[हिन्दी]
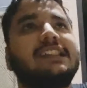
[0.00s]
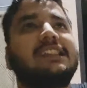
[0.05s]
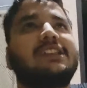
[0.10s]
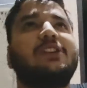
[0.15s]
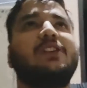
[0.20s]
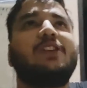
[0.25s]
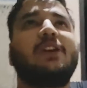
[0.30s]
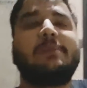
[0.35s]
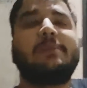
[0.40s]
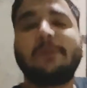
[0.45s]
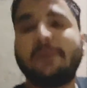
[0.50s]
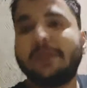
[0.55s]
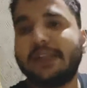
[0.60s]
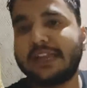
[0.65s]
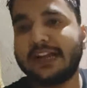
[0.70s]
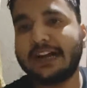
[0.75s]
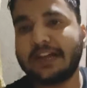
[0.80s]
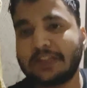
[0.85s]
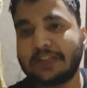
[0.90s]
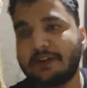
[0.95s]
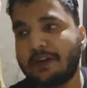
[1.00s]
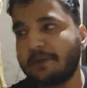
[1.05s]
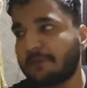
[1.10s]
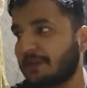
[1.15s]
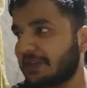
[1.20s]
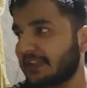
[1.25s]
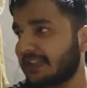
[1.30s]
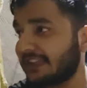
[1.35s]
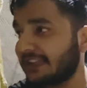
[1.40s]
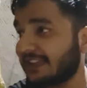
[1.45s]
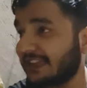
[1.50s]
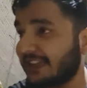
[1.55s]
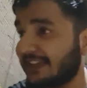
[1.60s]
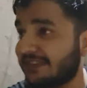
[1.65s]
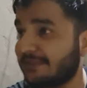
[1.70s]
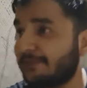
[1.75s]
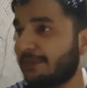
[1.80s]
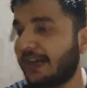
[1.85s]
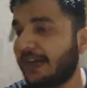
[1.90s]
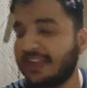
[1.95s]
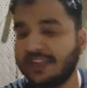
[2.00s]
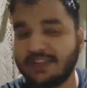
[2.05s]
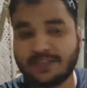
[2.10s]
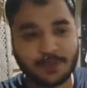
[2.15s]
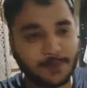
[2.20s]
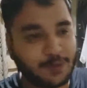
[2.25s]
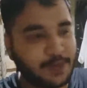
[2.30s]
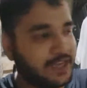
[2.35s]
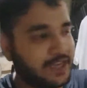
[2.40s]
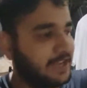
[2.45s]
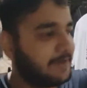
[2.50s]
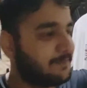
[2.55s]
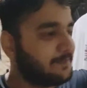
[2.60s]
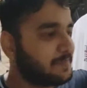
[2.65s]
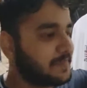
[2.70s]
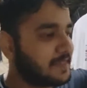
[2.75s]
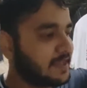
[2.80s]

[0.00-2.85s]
तो अभी मैं दिखाता हूँ आपको कितनी तेज़ बारिश हो रही है